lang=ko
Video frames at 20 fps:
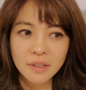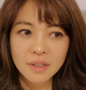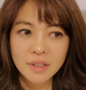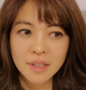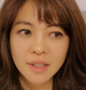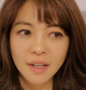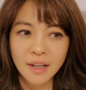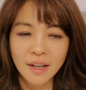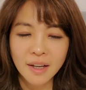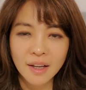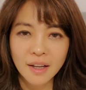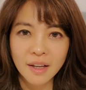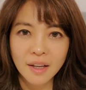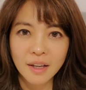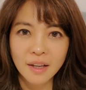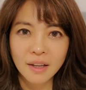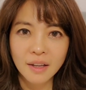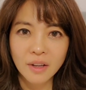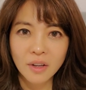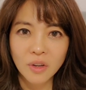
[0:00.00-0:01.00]

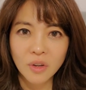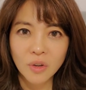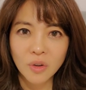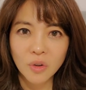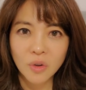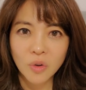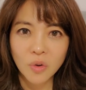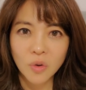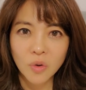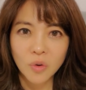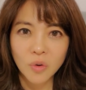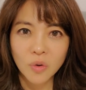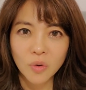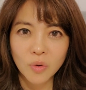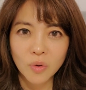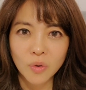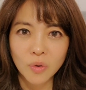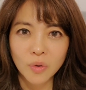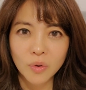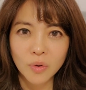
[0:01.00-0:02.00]
제가
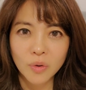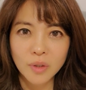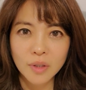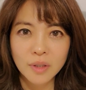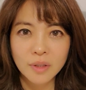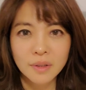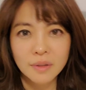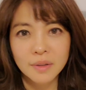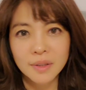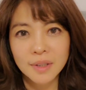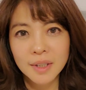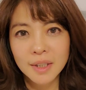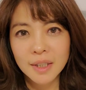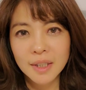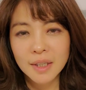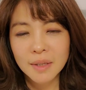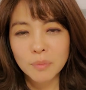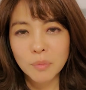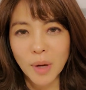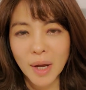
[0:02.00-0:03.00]
어, 이,
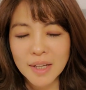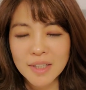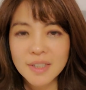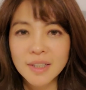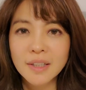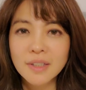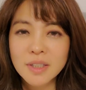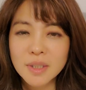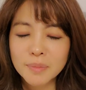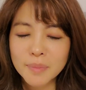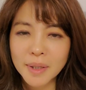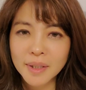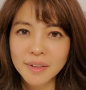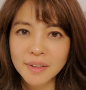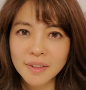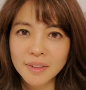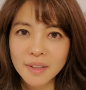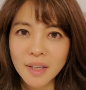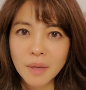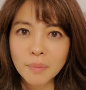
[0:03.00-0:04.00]
뭐
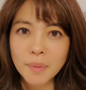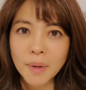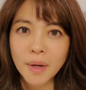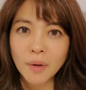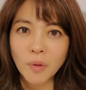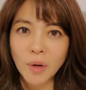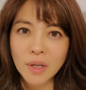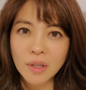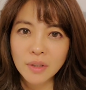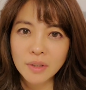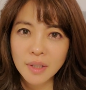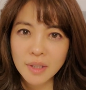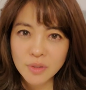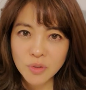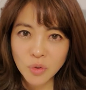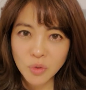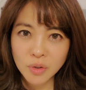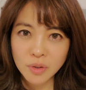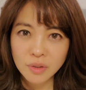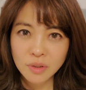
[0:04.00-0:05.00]
아시겠지만은 케이팝
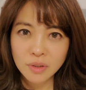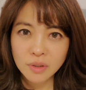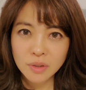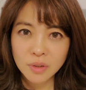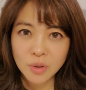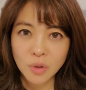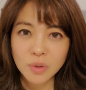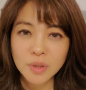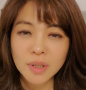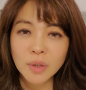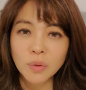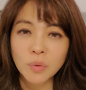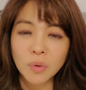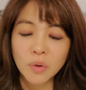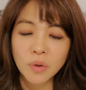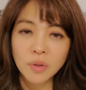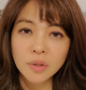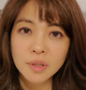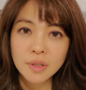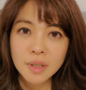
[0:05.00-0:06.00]
관련돼서는
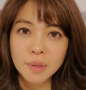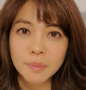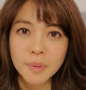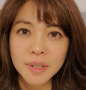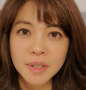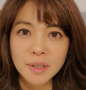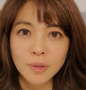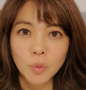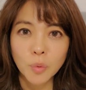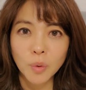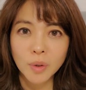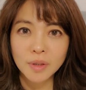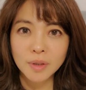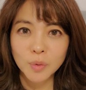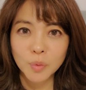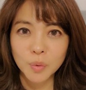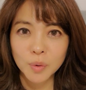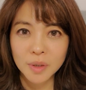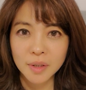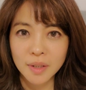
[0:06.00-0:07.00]
저작권 침해 신고가
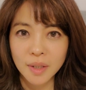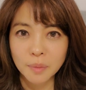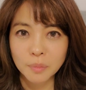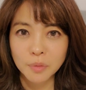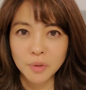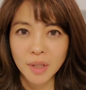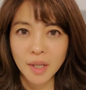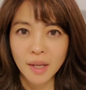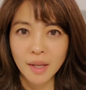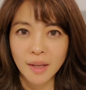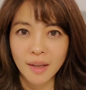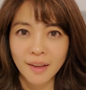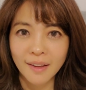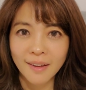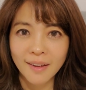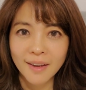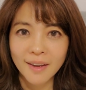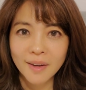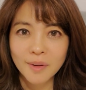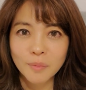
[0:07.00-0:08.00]
들어오기 때문에
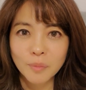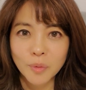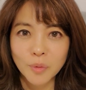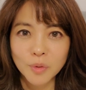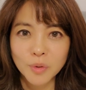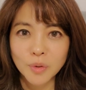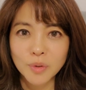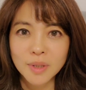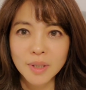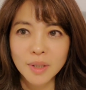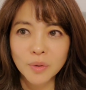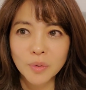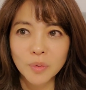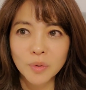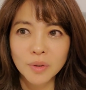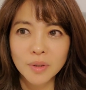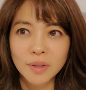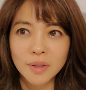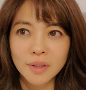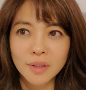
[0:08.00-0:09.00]
어,
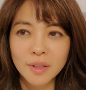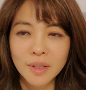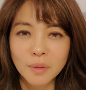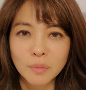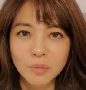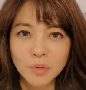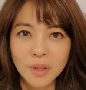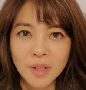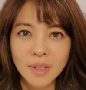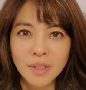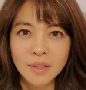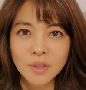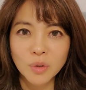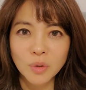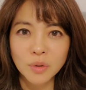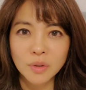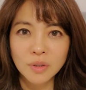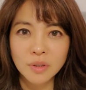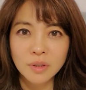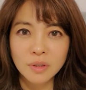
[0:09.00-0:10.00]
저작권 때문에
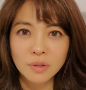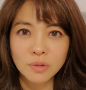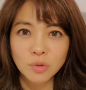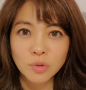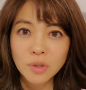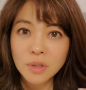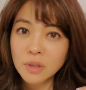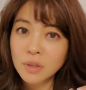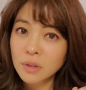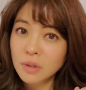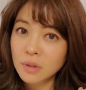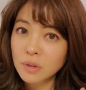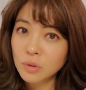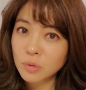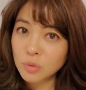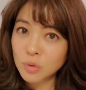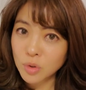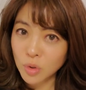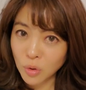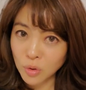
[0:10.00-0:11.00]
저는
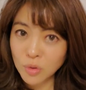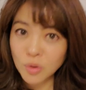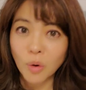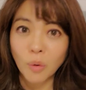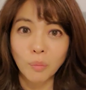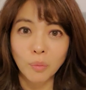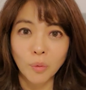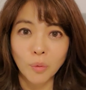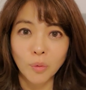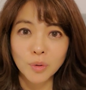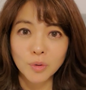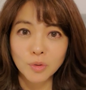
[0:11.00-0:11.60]
수익도 전혀 없고